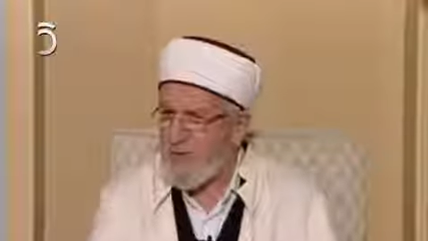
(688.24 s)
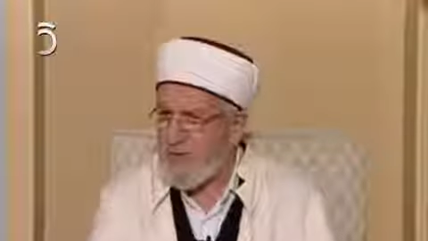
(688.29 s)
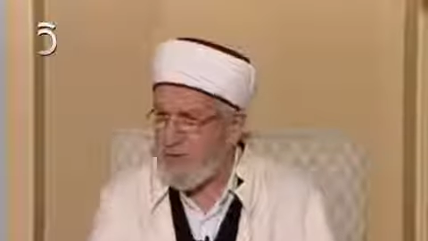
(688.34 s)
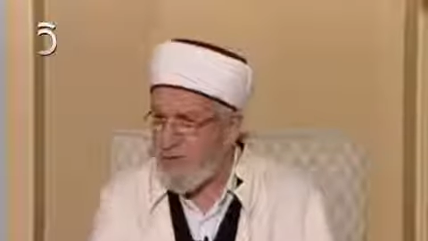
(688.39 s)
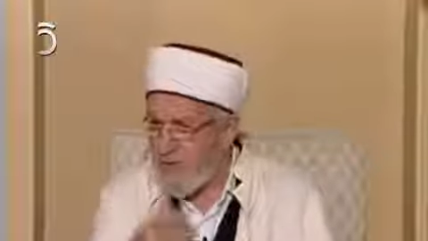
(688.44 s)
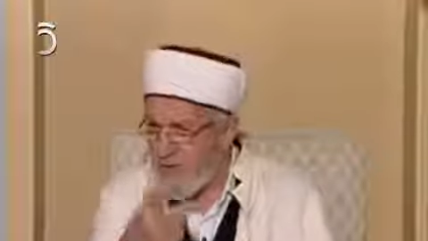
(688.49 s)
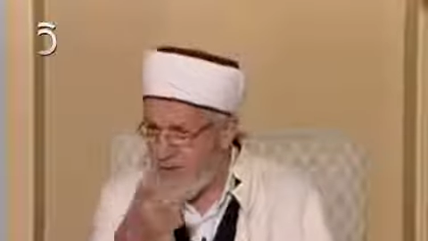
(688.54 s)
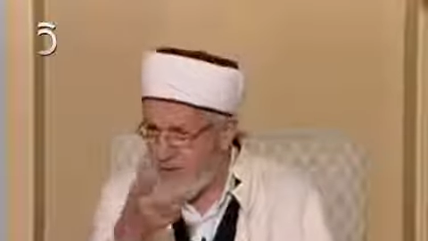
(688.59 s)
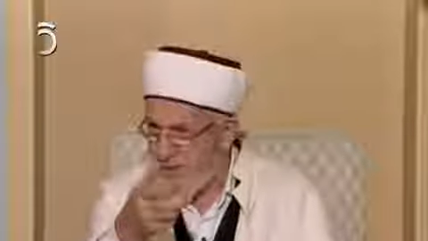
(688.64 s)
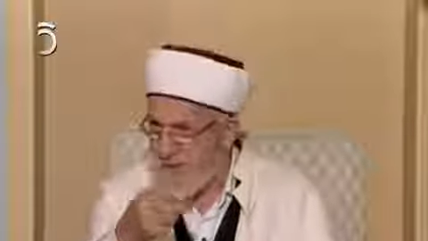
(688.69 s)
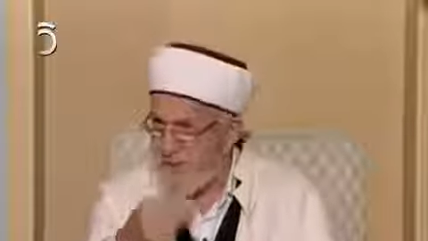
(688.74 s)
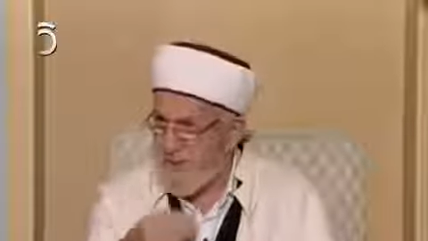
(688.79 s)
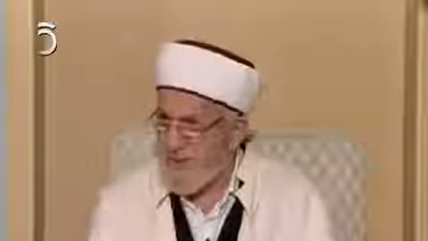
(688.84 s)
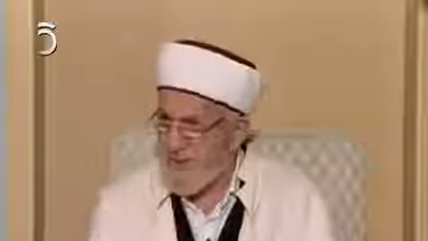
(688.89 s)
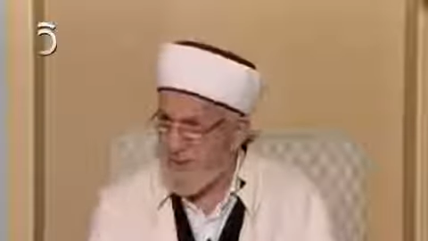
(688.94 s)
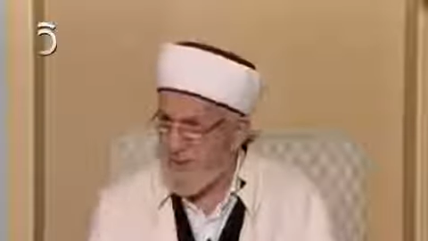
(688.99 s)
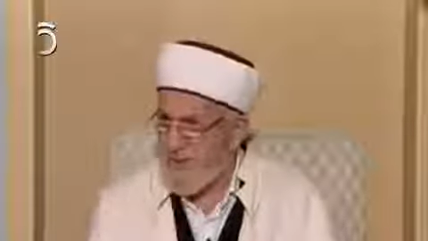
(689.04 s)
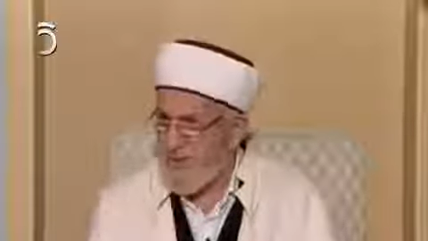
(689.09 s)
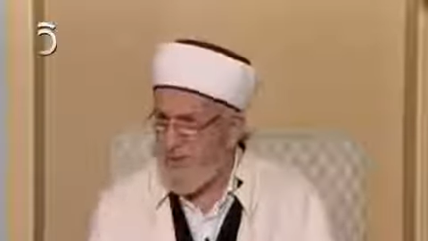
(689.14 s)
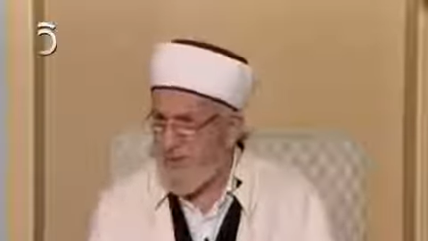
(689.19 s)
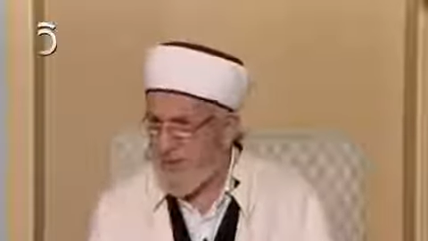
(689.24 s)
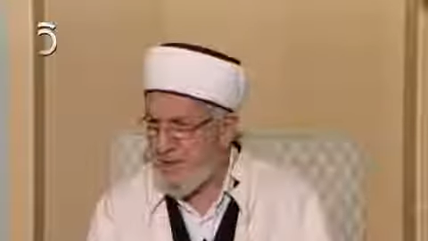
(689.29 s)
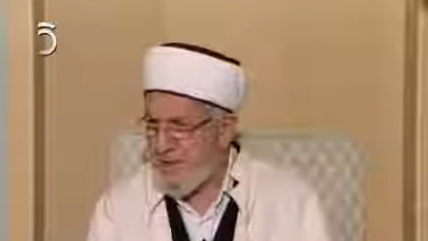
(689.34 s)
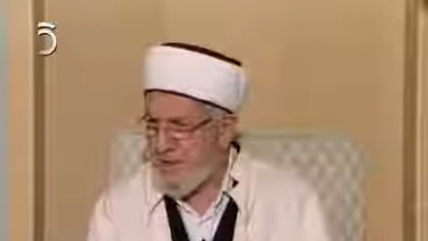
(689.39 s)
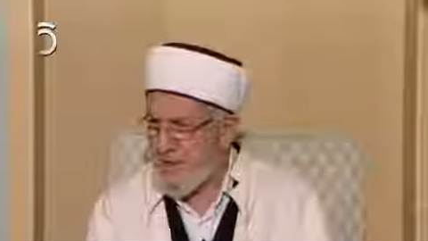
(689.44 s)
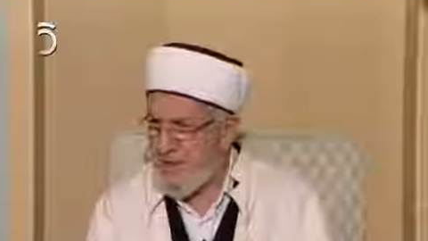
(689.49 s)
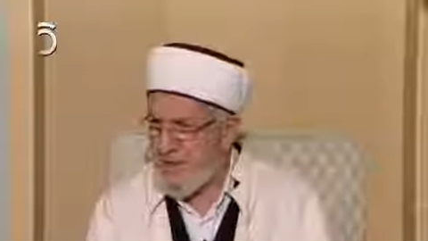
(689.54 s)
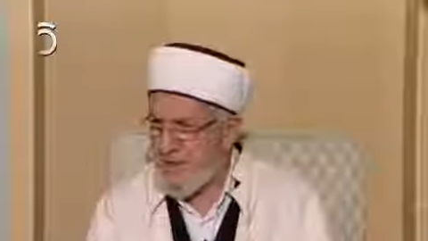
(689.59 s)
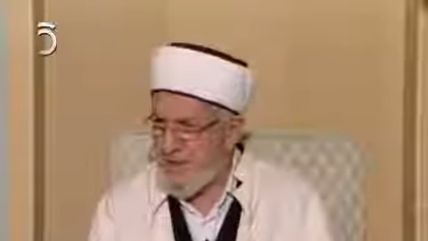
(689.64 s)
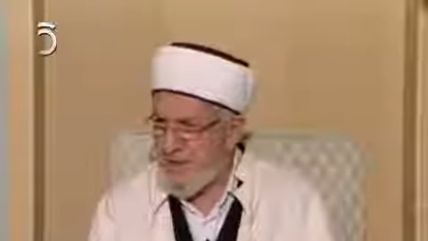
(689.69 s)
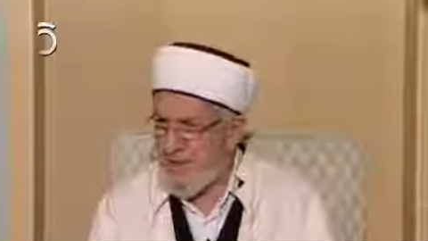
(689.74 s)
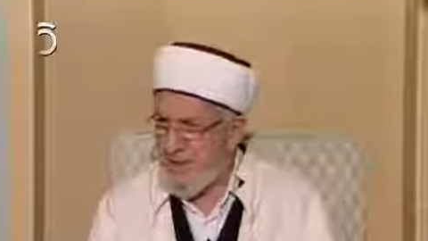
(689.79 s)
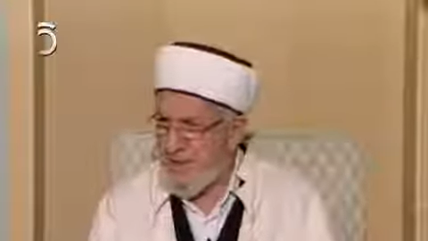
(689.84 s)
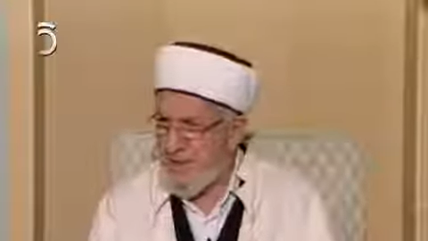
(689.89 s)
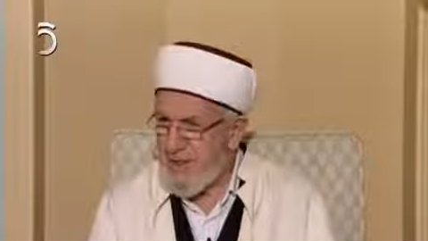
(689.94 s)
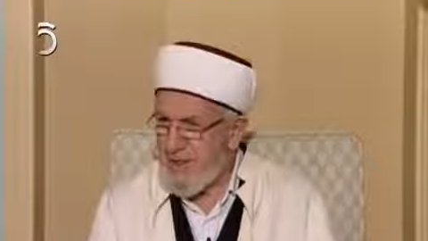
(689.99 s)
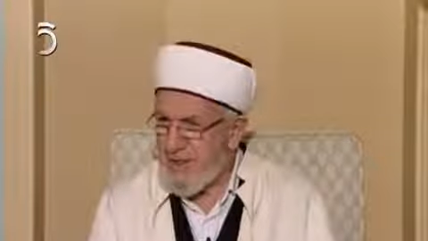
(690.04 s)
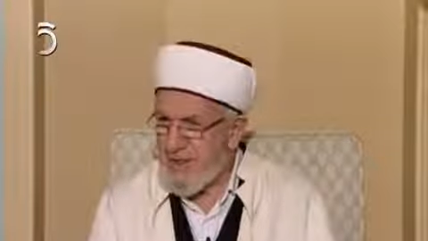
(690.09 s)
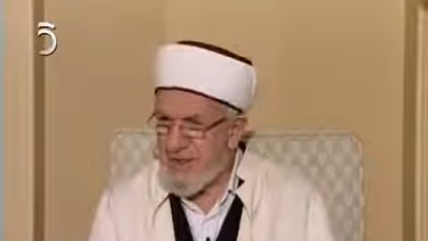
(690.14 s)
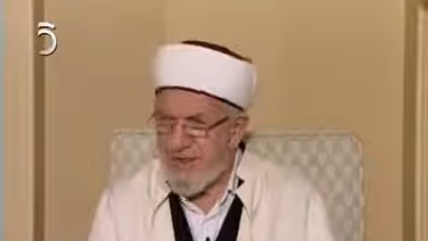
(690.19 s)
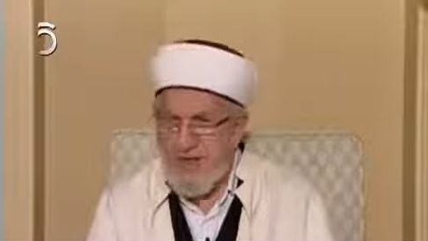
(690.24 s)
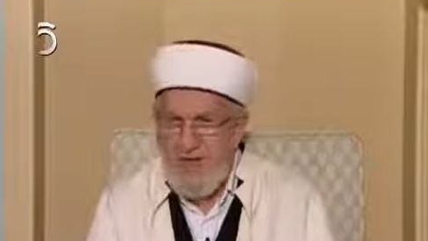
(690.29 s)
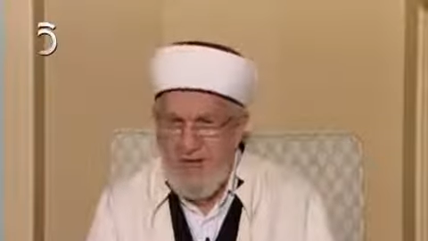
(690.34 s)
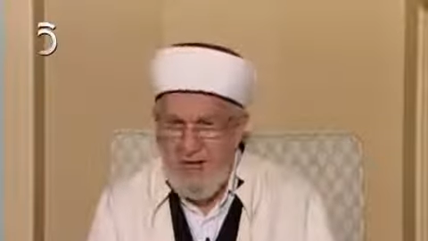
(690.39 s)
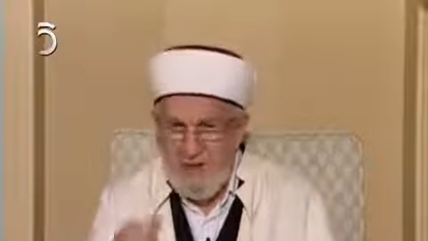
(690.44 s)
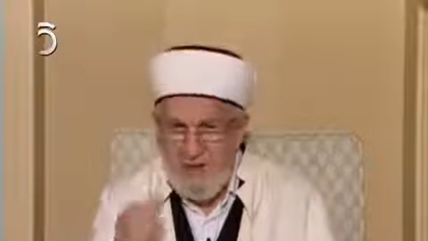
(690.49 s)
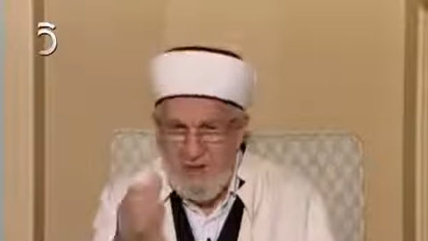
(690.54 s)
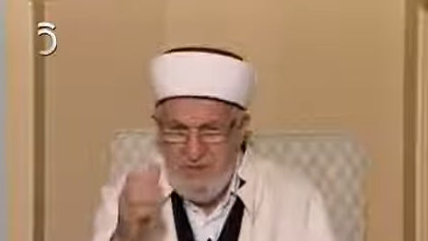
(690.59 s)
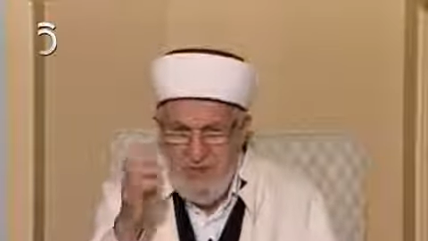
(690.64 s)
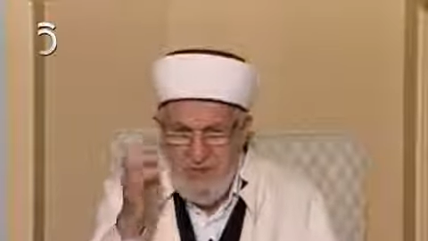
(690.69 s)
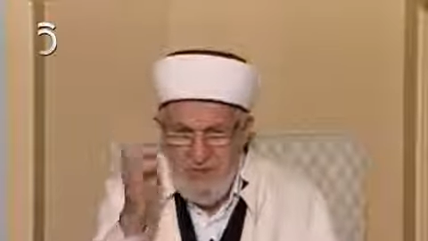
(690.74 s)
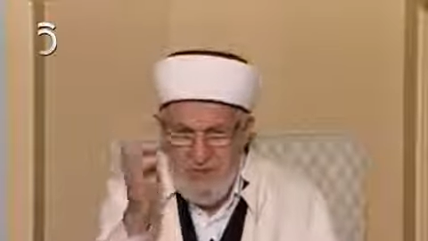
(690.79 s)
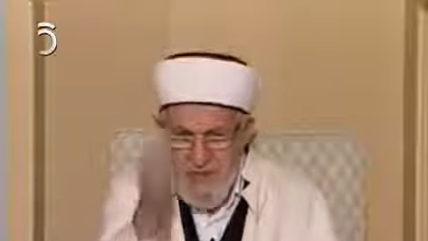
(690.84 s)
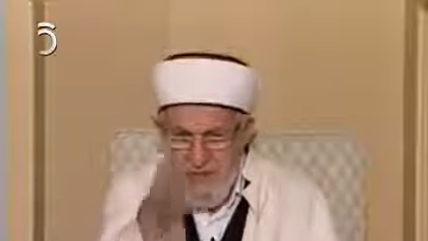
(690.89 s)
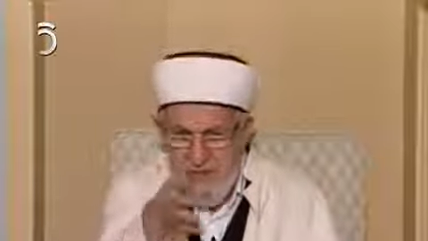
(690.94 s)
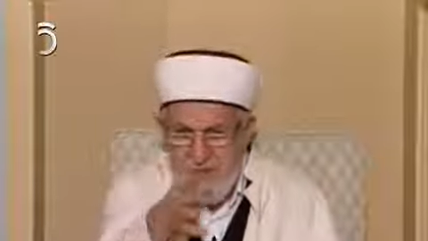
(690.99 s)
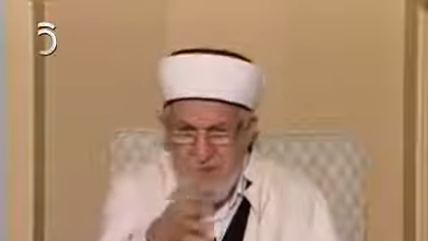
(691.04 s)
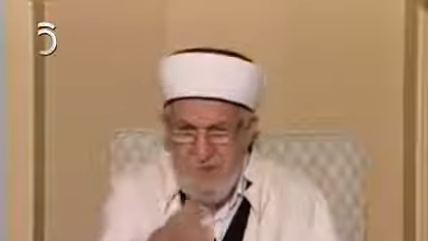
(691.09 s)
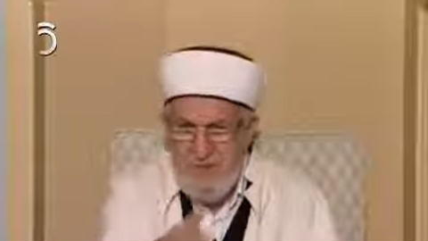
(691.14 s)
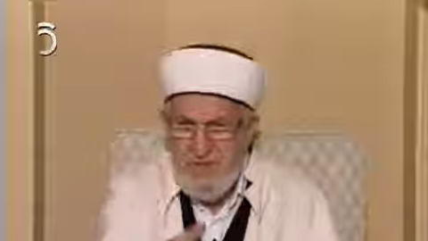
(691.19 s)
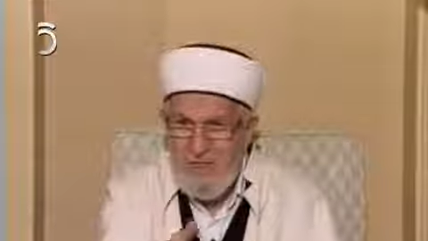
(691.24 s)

Kör oldu şimdi. Ciğer bundan yansın.